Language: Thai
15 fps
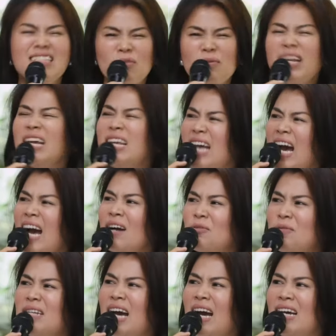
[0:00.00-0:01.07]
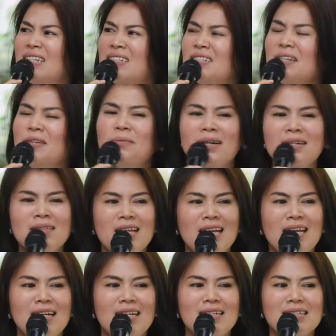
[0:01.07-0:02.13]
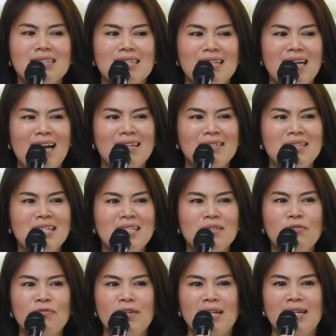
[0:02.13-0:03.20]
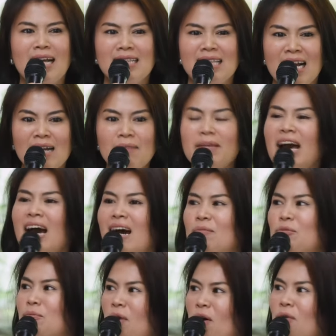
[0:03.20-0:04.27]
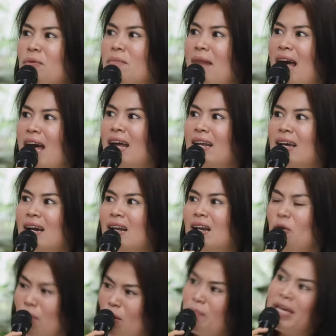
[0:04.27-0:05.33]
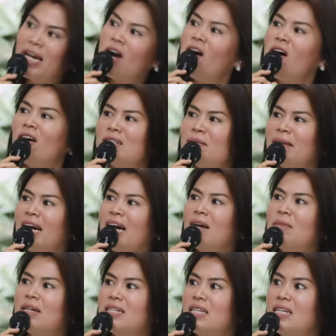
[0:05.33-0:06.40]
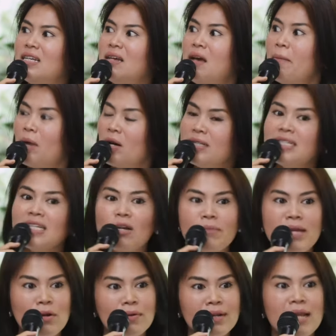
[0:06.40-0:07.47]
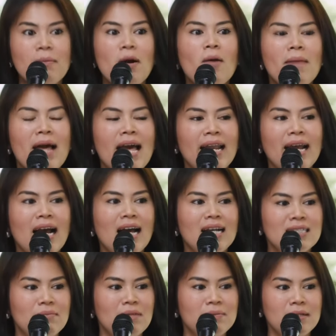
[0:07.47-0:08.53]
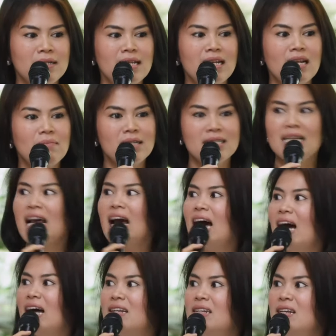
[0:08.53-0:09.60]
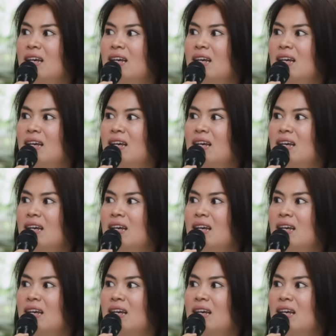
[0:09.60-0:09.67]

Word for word: งๆตรงนี้ยากคุณยายจะเรียกว่าการที่จะฝึกการตั้งคำถามคุณพ่อคุณแม่เนี่ยค่ะเราเรามีคอร์สไหมคะบางทีเพราะจริงๆเรามีโรงเรียนพ่อแม่นะคะสำหรับเสถียรธรรมสถาน